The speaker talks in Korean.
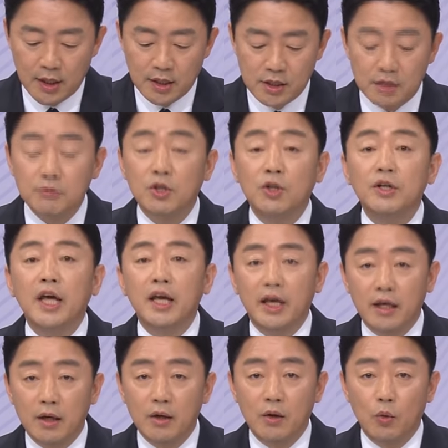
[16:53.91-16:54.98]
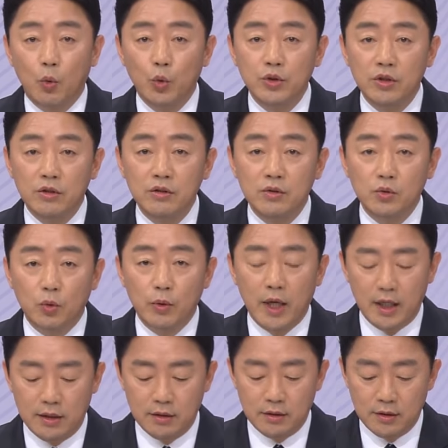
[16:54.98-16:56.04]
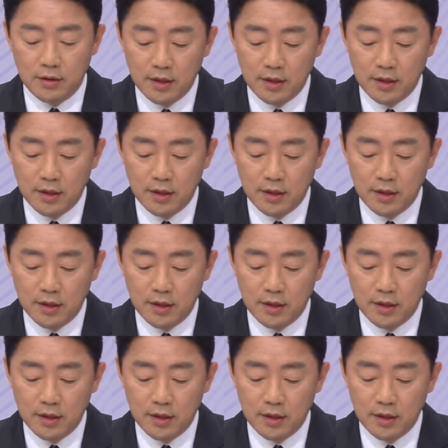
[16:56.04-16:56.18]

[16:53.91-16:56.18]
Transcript: 지금 현행 5년 동안